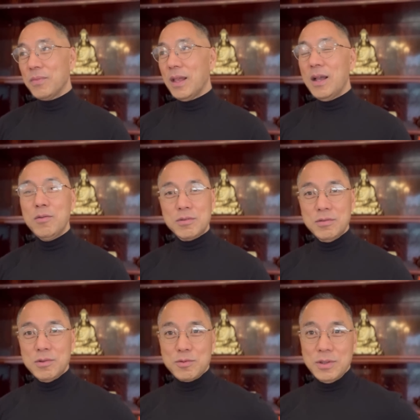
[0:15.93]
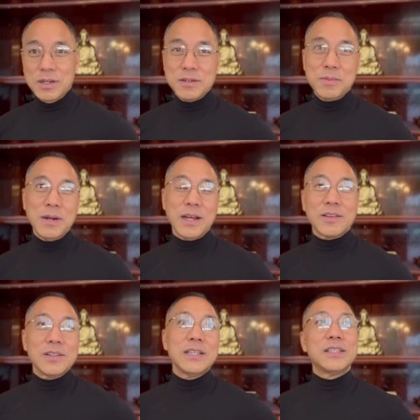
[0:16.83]
哎，我说我昨天直播了，
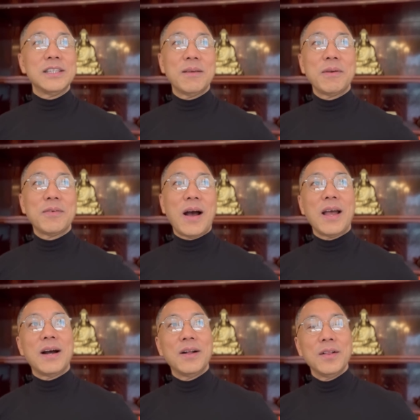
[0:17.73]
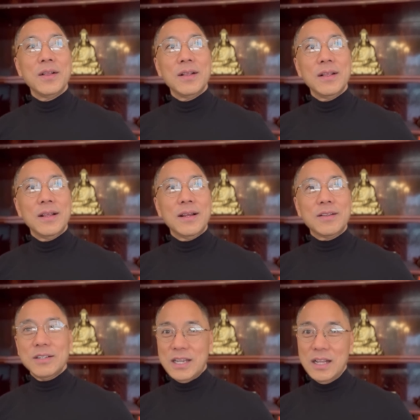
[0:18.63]
他那你今天没发呀？
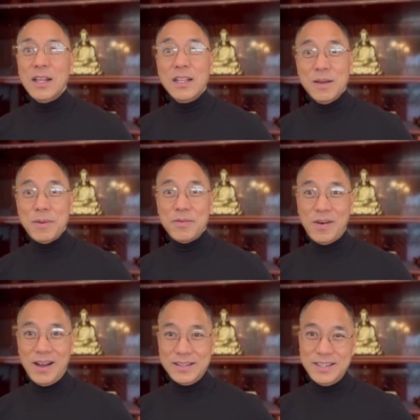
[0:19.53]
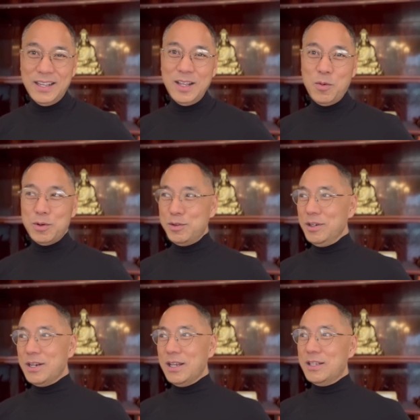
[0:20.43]
他前天你也没发，前天我去
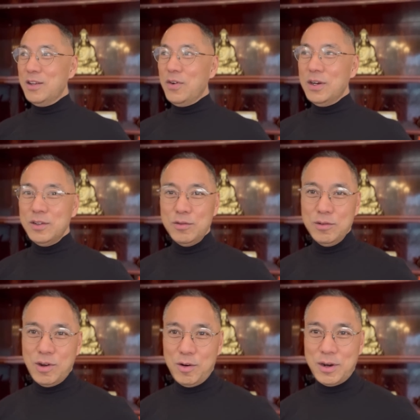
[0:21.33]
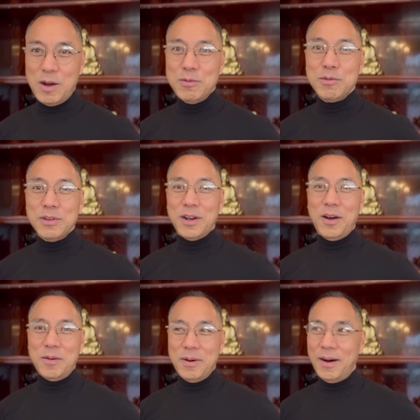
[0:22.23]
给地凡上去考察工作去了，
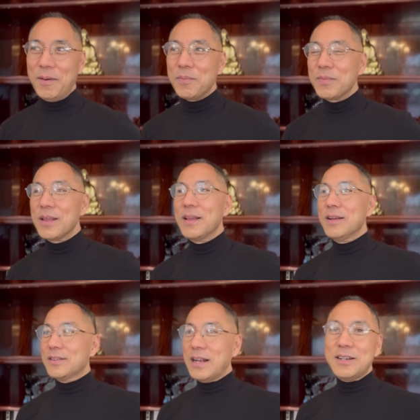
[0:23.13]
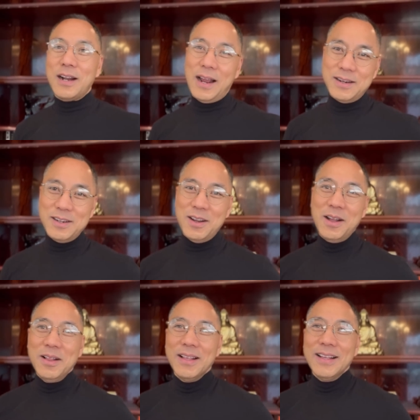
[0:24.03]
好不好？但是还
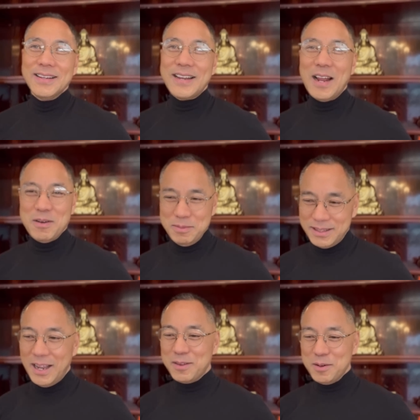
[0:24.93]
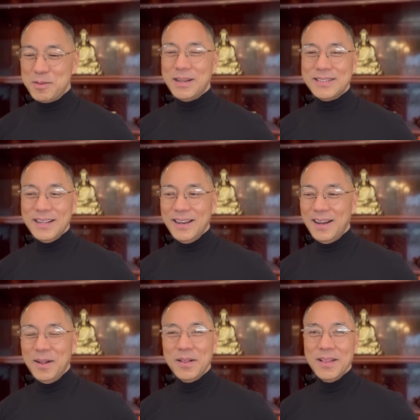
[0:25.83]
是战友们太多关心
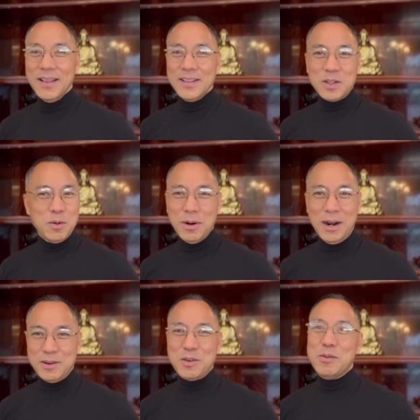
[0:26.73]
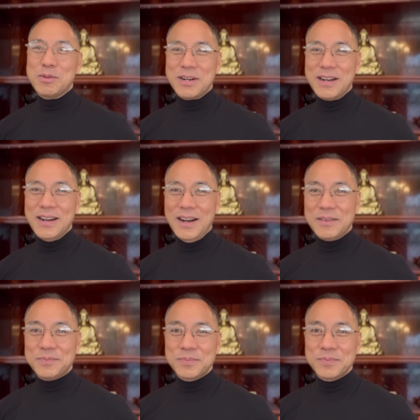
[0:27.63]
了，偷懒偷不成啊。